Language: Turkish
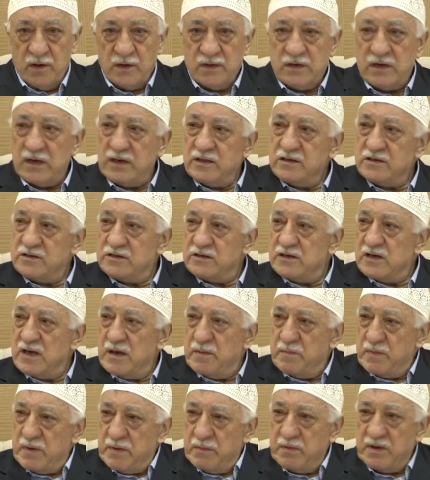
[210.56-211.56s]
Kendisini
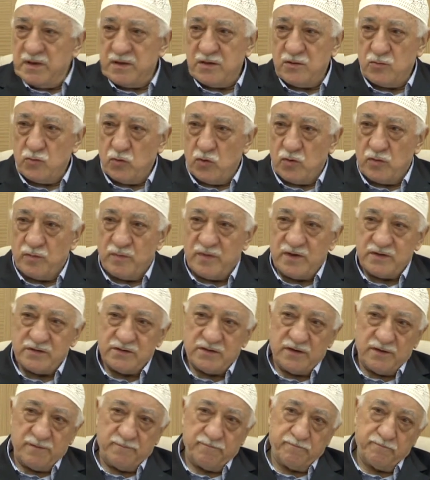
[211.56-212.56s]
hep ebedi
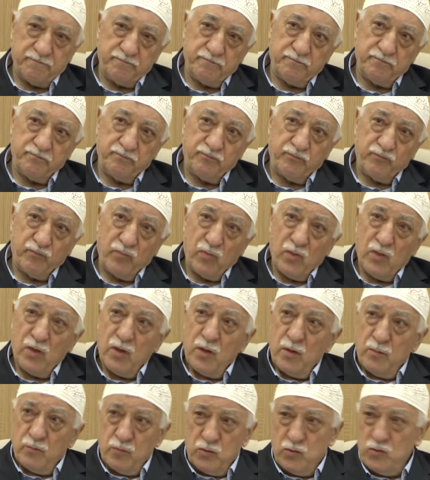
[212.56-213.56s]
görmesi.
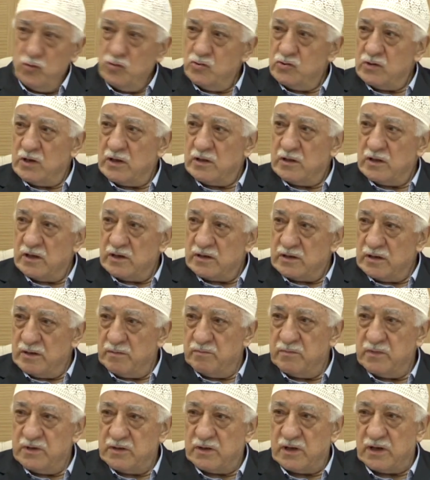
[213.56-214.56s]
Büyük
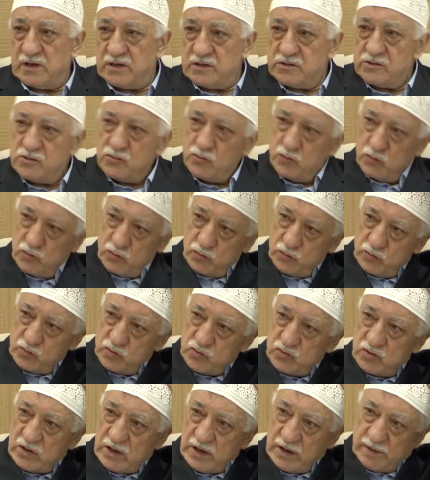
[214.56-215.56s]
zatlardan bir tanesi
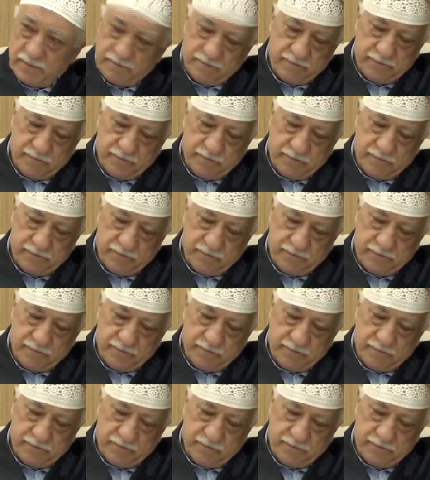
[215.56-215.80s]
günümüzde.